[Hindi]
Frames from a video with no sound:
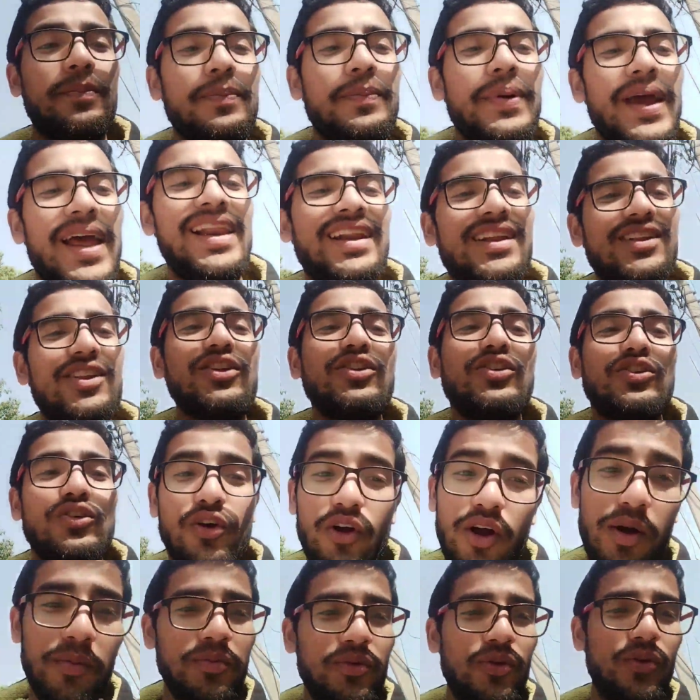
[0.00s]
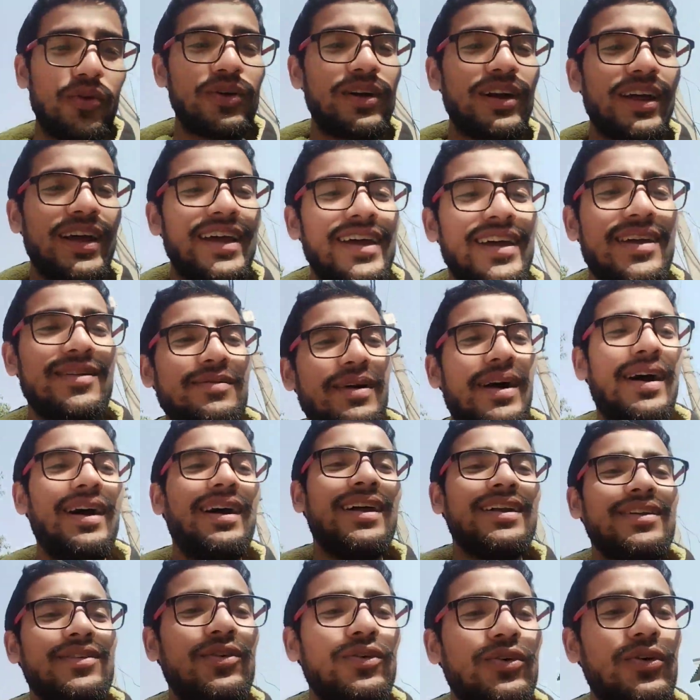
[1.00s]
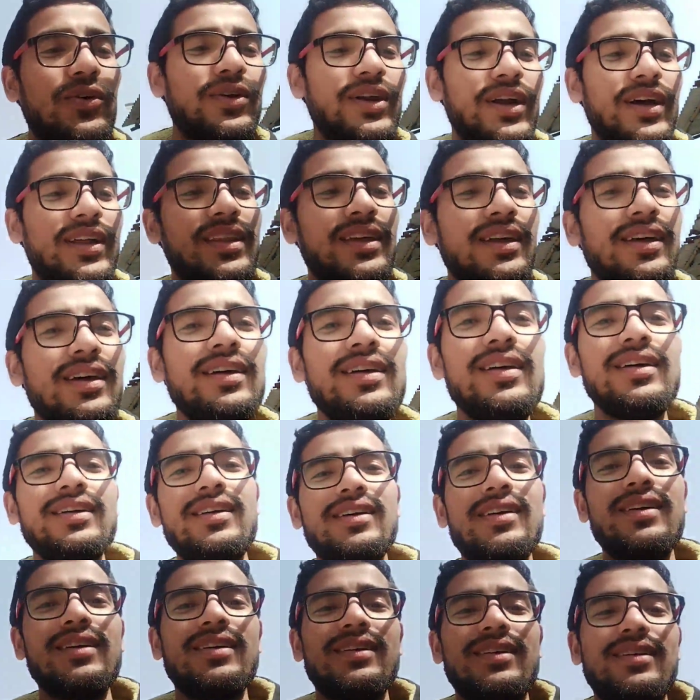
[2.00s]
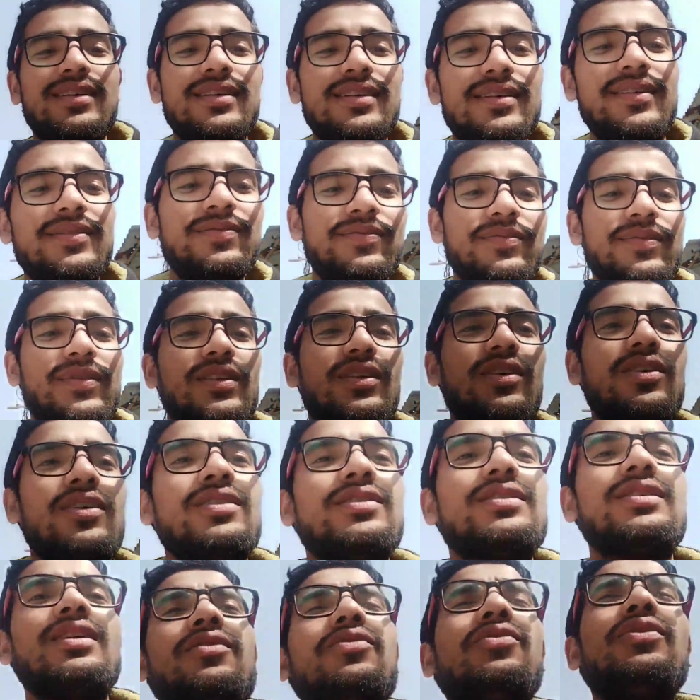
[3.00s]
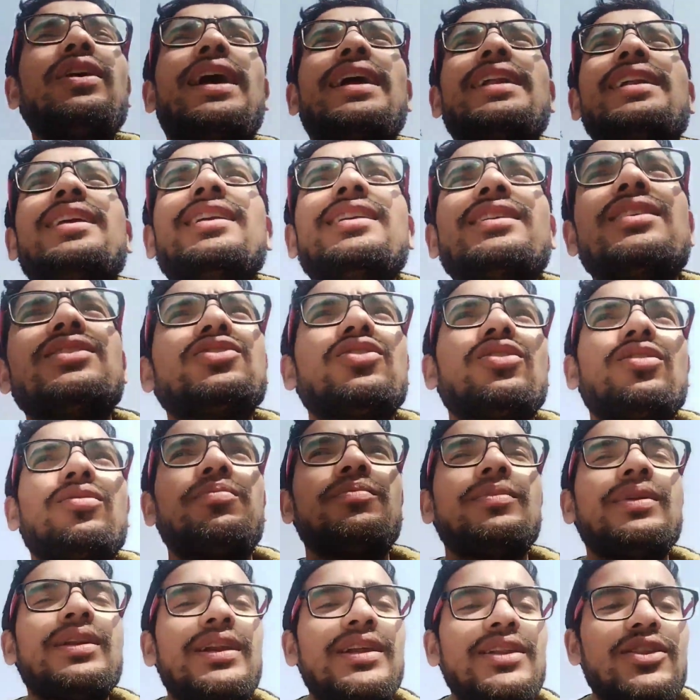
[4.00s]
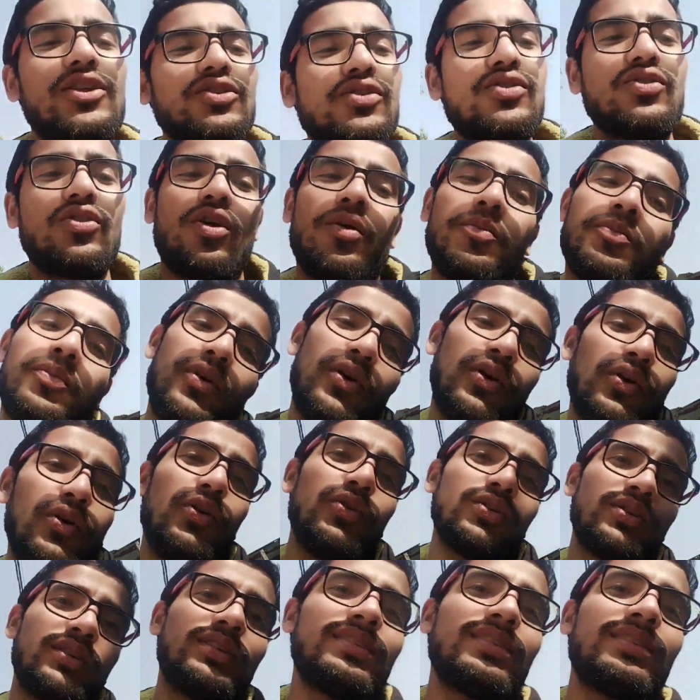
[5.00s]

तो शॉप ढूंढना एक महान वो हो रहा था और जब फाइनली शॉप मिली तो शॉप क्लोज़